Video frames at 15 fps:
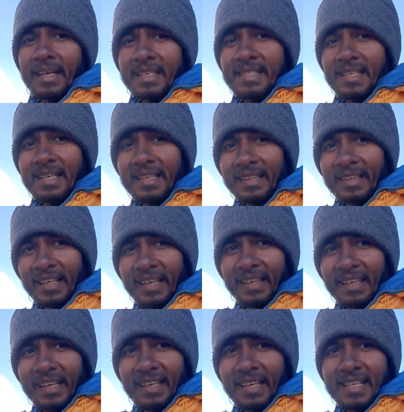इस
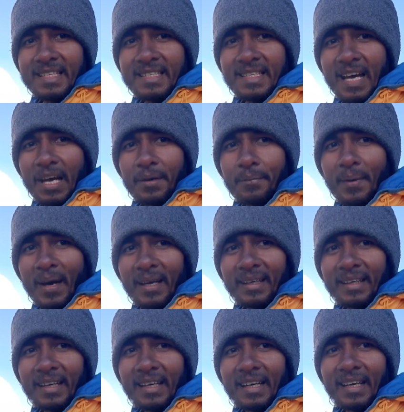तिरंगे की शान
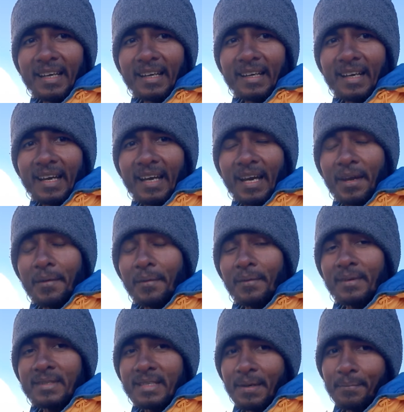बान के लिए करना है
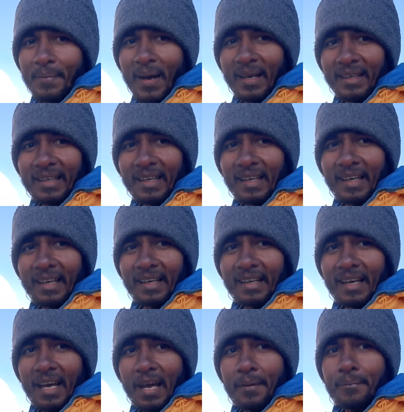सम्मान के लिए
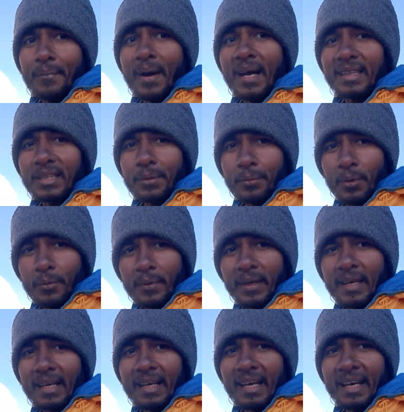करना है मातृभूमि
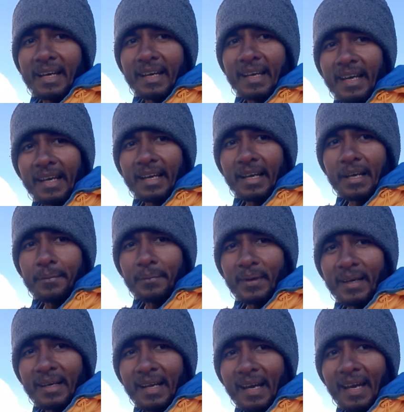के लिए हर एक कर्म
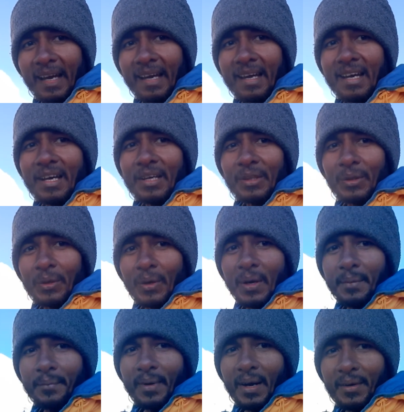करना है तो
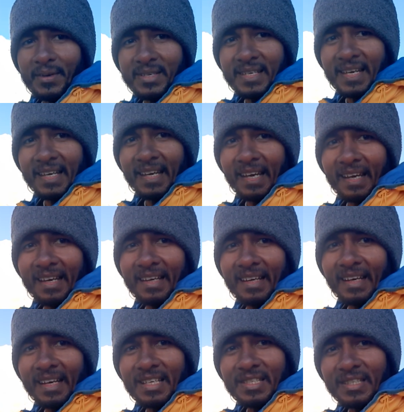हम अवश्य ही
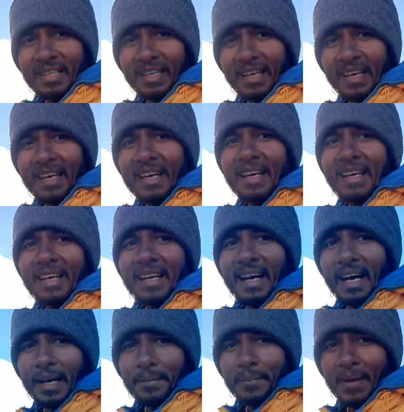इसकी
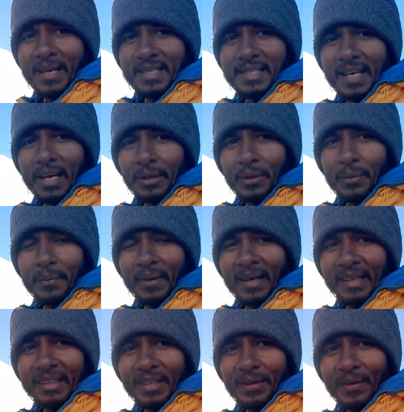आन बान शान को
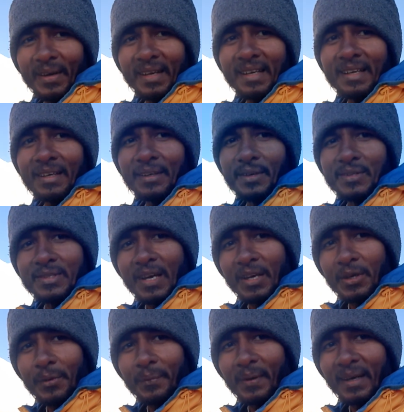बढ़ाते हुए
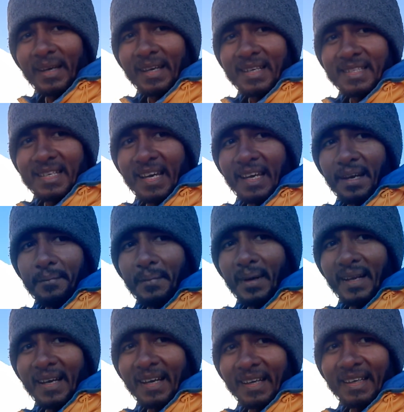ऊंचाइयों पर लेकर जाएंगे
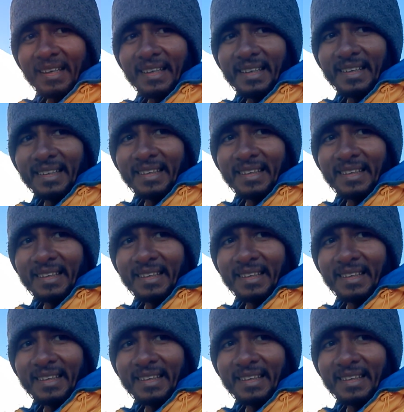मिलकर